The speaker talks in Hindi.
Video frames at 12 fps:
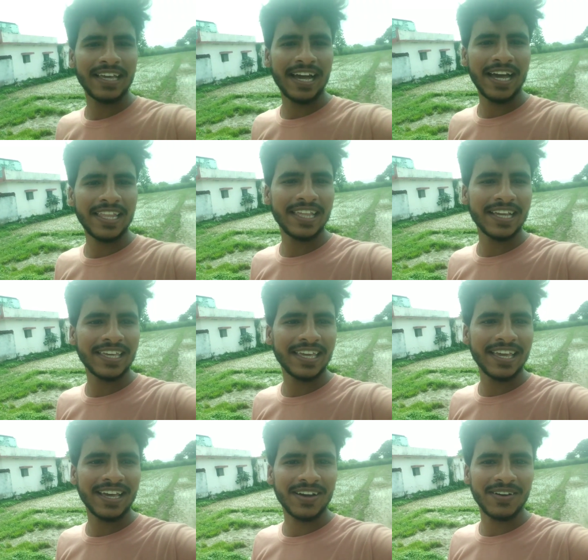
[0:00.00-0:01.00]
देखिए
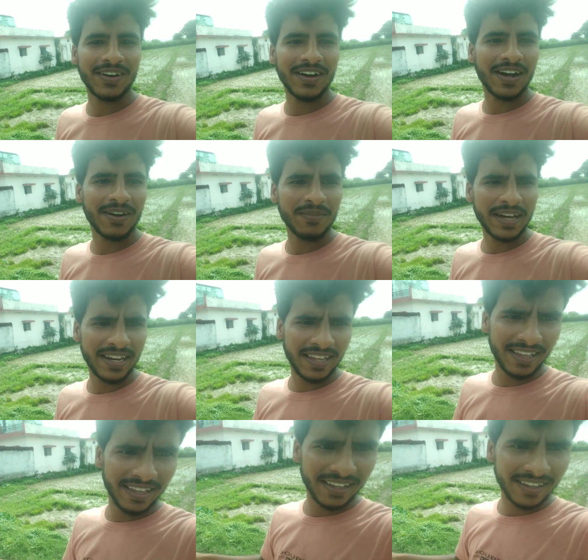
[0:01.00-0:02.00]
हमारे
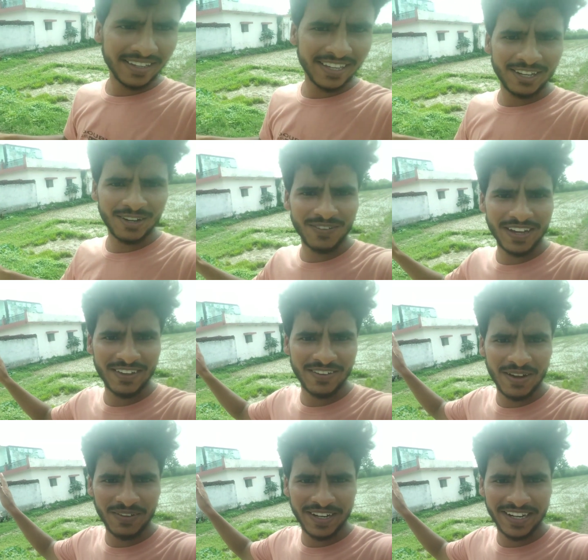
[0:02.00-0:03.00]
किलो भाई वहाँ
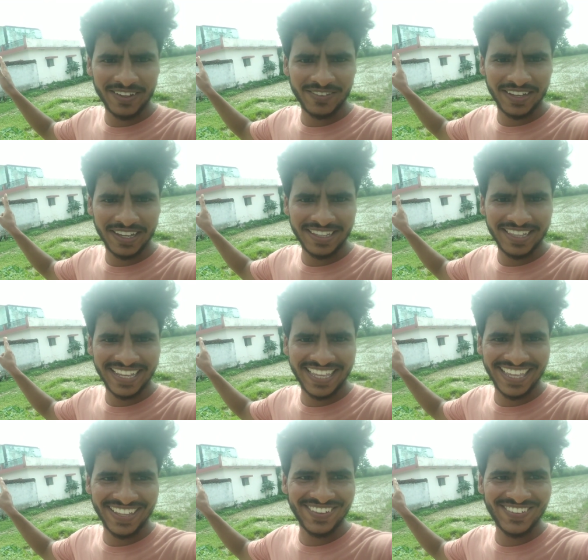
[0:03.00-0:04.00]
खड़े हुए हैं देखिए
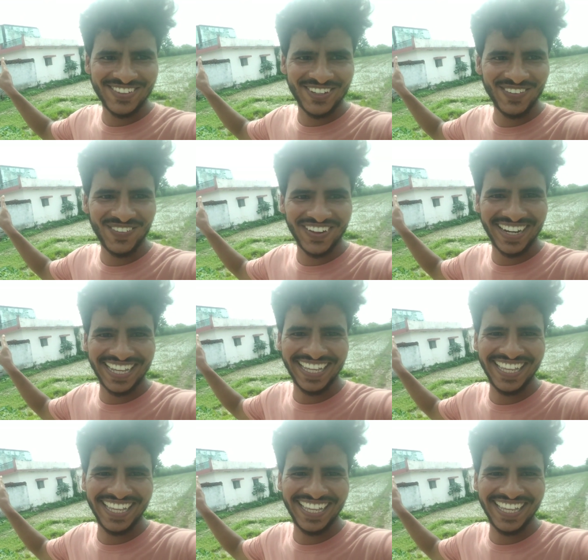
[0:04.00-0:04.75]
चुप रहे हैं